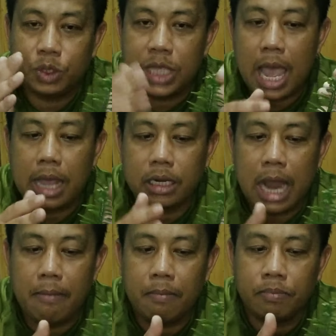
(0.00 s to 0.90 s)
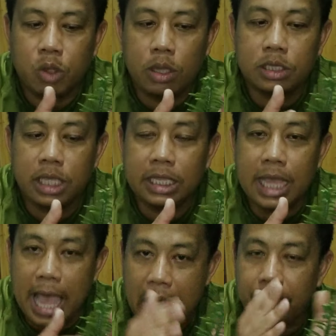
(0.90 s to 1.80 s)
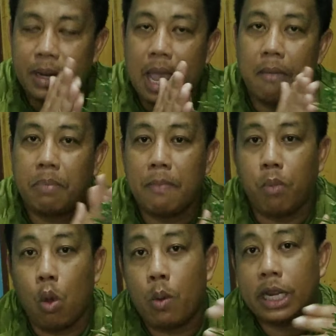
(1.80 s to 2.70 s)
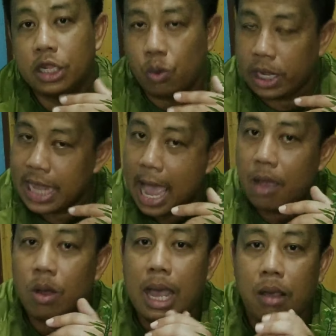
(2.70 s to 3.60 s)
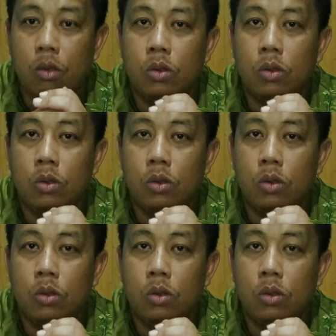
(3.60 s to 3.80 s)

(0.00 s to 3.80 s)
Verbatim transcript: จะนำต้นตีนตะขาบเนี่ย ไปปลูกไว้ในสวนยางของเขา